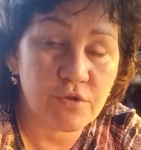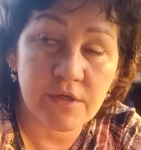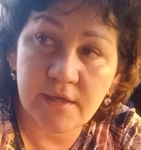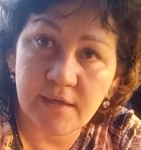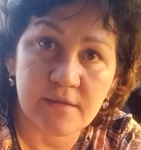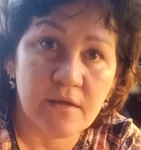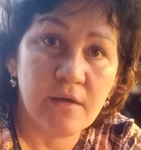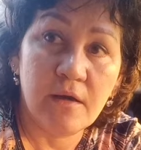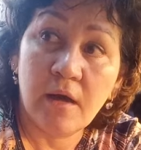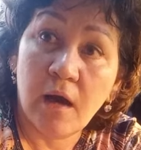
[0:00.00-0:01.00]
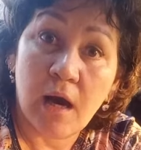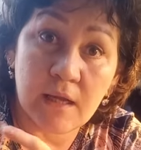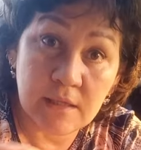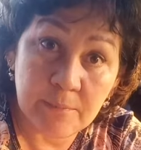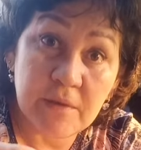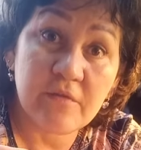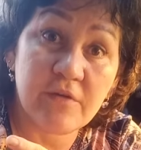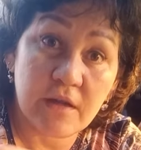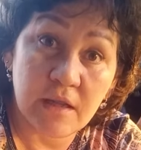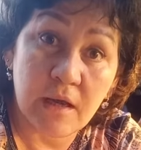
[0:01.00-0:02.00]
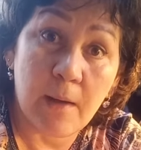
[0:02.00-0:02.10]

Нет. Переврала две недели. Она переврала,